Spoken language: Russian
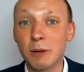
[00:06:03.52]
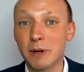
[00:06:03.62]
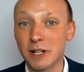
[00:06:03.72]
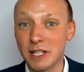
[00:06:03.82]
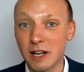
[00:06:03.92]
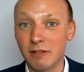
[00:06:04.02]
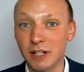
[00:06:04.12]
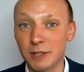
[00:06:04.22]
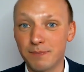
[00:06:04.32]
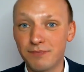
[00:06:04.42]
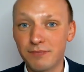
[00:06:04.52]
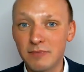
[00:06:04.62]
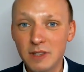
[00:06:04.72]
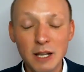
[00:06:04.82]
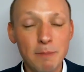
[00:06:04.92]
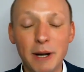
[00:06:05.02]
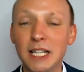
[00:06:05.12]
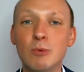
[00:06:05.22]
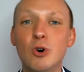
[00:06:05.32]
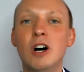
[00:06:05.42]
мира практиковать.
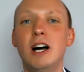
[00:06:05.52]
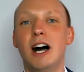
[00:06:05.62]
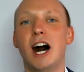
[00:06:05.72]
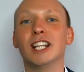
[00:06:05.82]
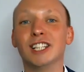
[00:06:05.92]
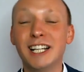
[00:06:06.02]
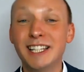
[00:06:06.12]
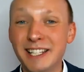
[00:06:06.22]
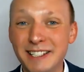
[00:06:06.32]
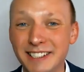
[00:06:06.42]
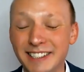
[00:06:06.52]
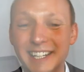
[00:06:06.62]
Поэтому онлайн,